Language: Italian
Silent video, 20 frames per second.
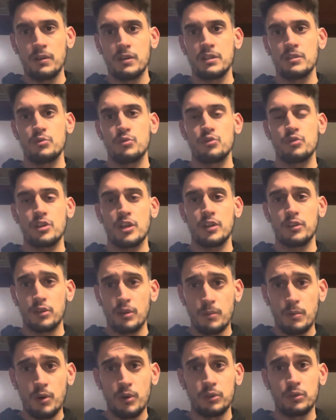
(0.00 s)
in un
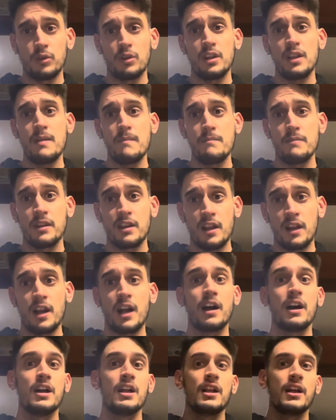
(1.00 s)
certo modo
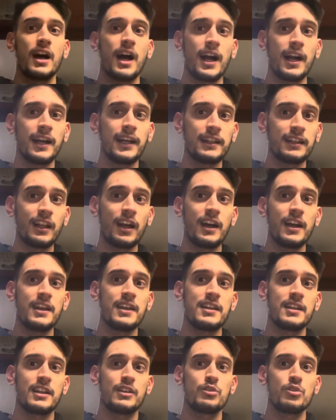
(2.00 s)
libererà Agatha
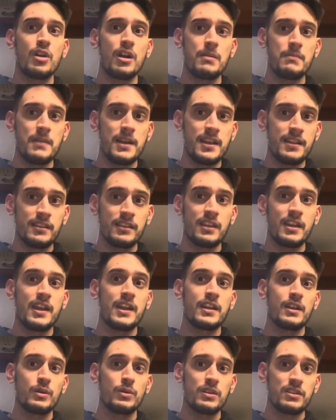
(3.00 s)
e naturalmente
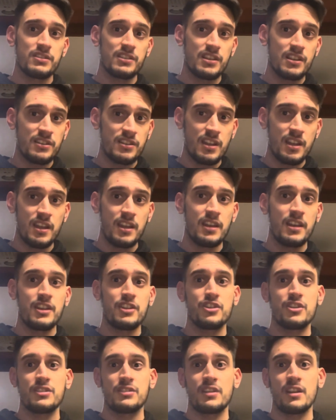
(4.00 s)
in questa serie
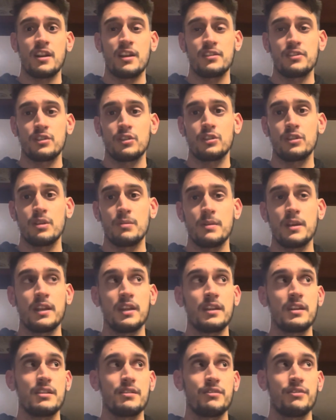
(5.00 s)
ci sarà secondo me
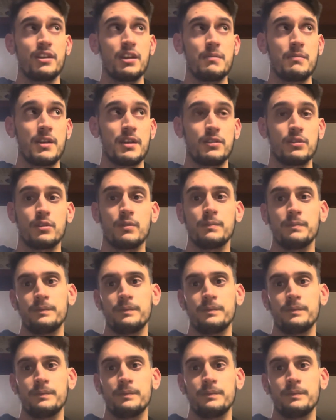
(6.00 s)
il riferimento